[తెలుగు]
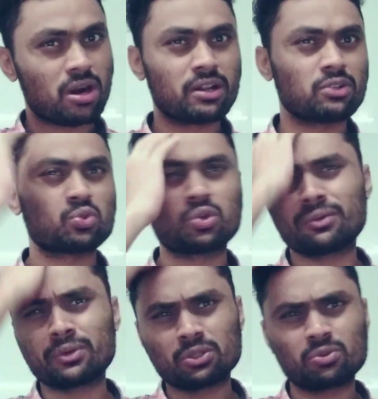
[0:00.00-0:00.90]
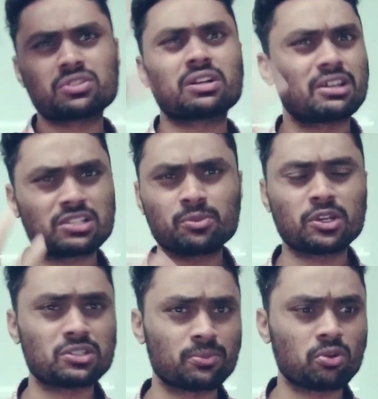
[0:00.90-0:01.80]
అని చూడడం అయితే కొంచెం కష్టమే
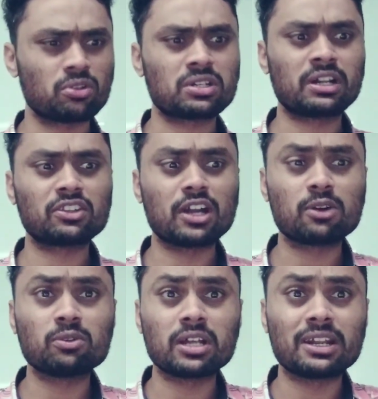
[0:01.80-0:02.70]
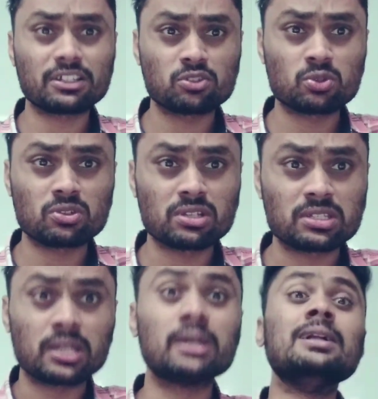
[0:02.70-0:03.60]
అని చెప్పుకోవచ్చు అండ్ అంతేకాకుండా నెక్స్ట్ న్యూస్
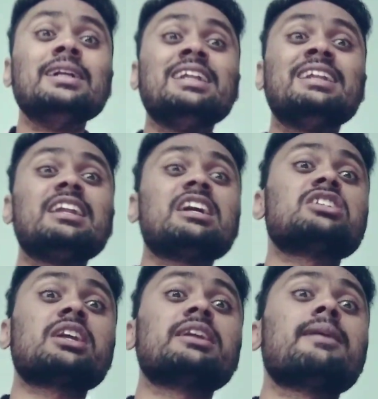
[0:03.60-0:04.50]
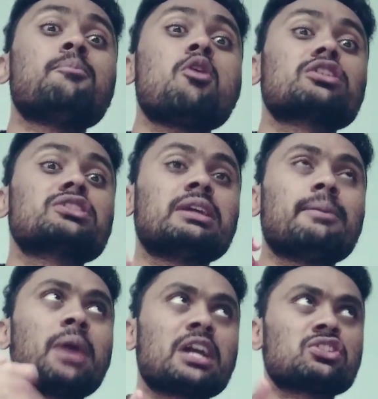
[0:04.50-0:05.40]
వచ్చేసి నిన్న జరిగిన బాక్సింగ్
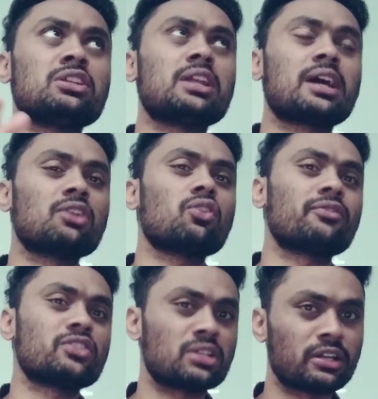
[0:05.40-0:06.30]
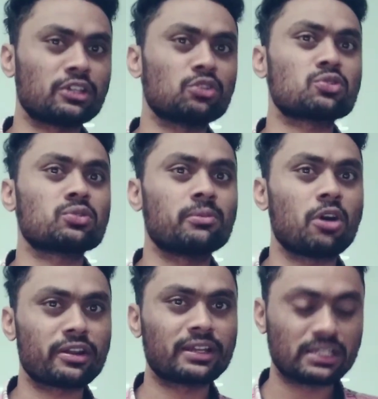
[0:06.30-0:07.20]
మ్యాచ్ నిన్న కాదు అఫీషియల్గా ఈరోజు
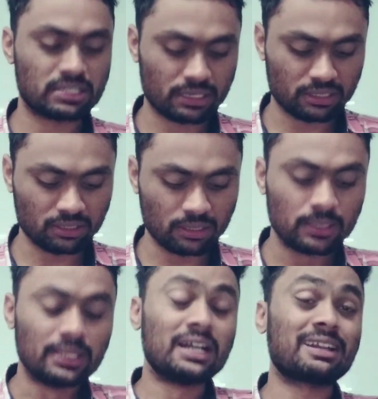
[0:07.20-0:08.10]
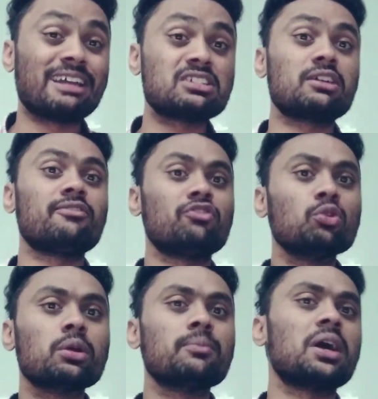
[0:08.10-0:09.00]
మార్నింగే జరిగింది టైసన్
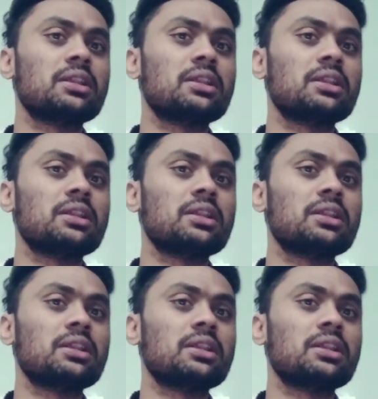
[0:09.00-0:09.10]
ఫ్యూరీ మా